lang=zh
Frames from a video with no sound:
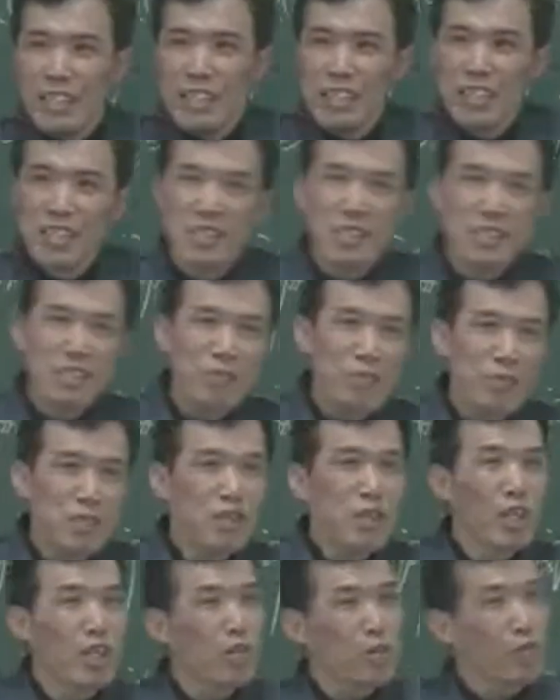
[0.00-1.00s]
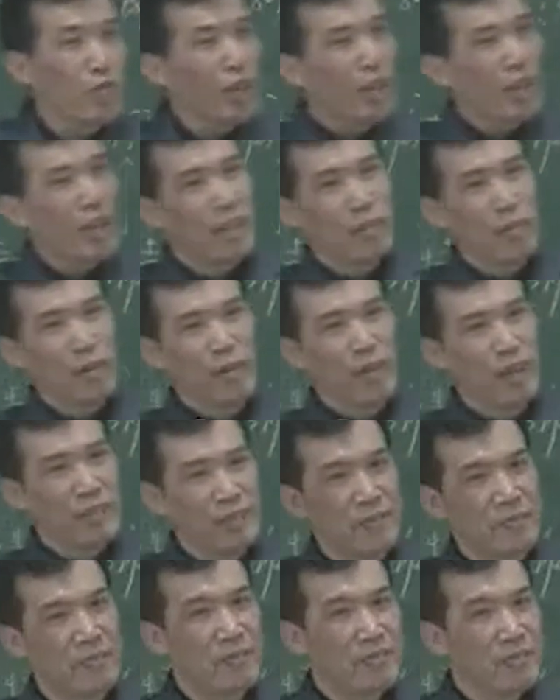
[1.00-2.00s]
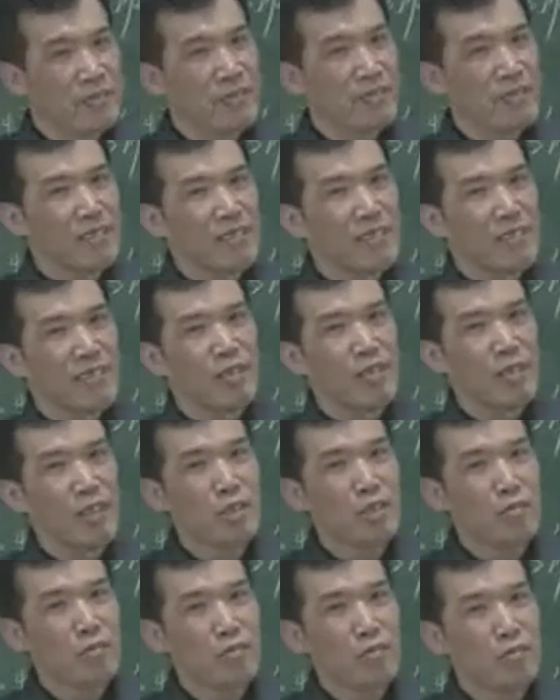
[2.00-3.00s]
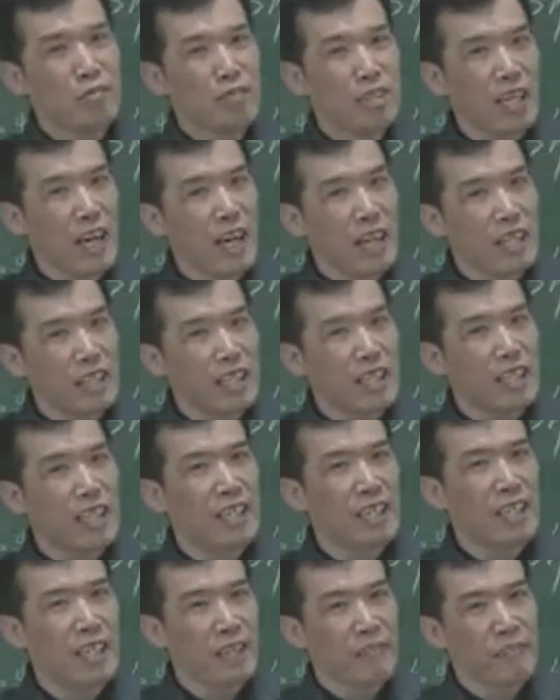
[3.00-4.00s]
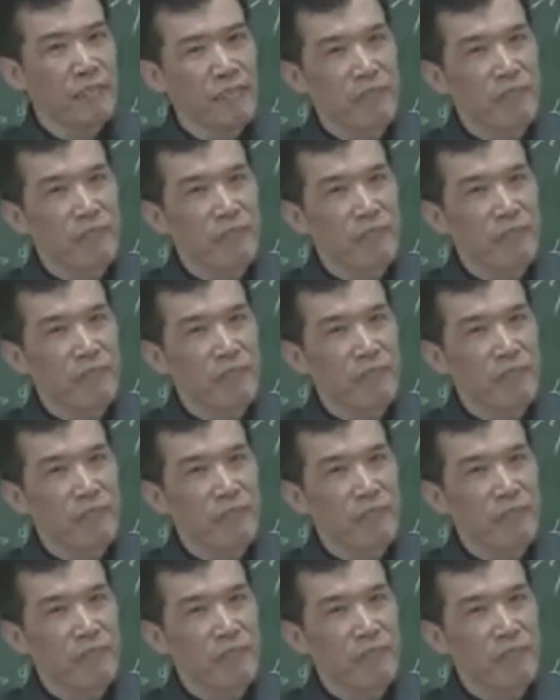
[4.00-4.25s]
是不是会出来一部分？觉得舒展一点点，